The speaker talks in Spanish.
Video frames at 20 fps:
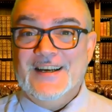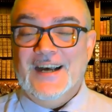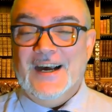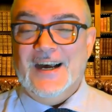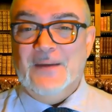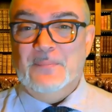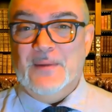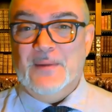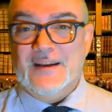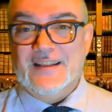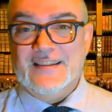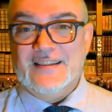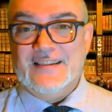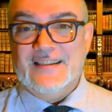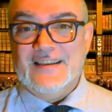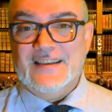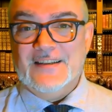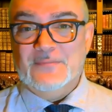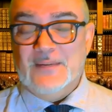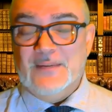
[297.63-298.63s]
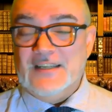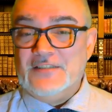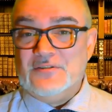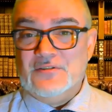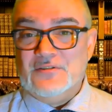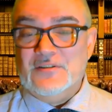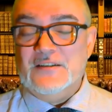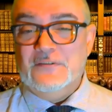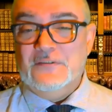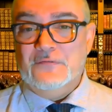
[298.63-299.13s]
aparece el maestro
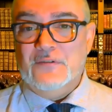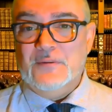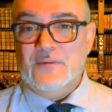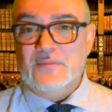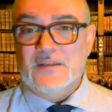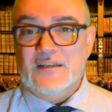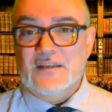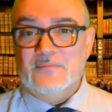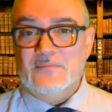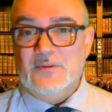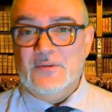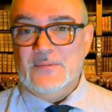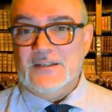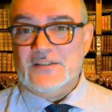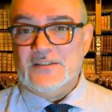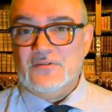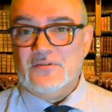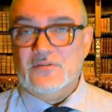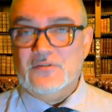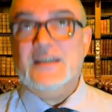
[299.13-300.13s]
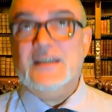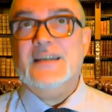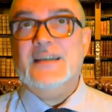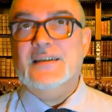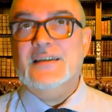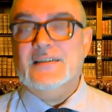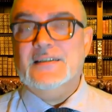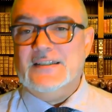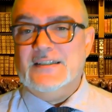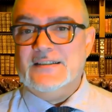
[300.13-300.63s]
y fue mi, maestro que
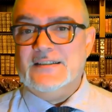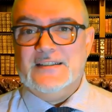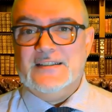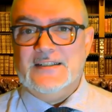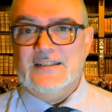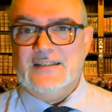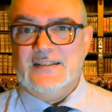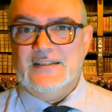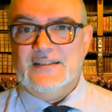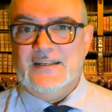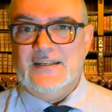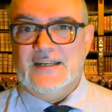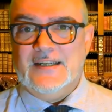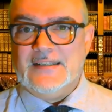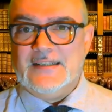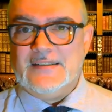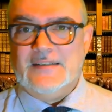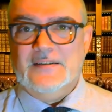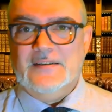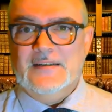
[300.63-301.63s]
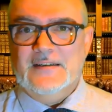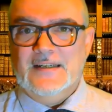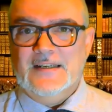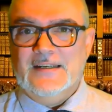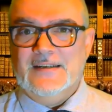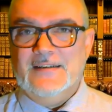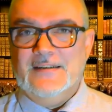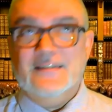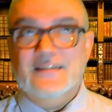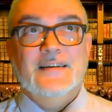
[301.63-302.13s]
ya está en casa,
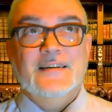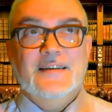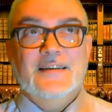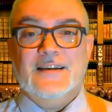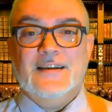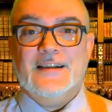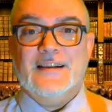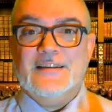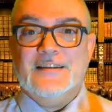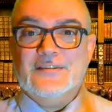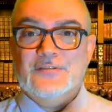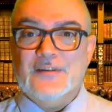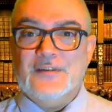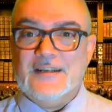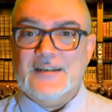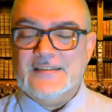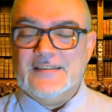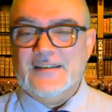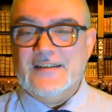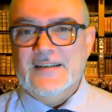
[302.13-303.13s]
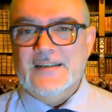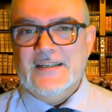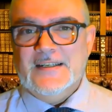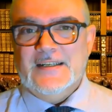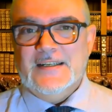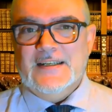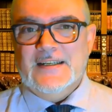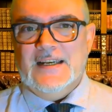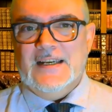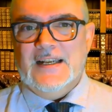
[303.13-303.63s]
eh, regreso a casa,
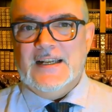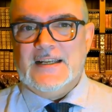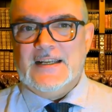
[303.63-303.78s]
el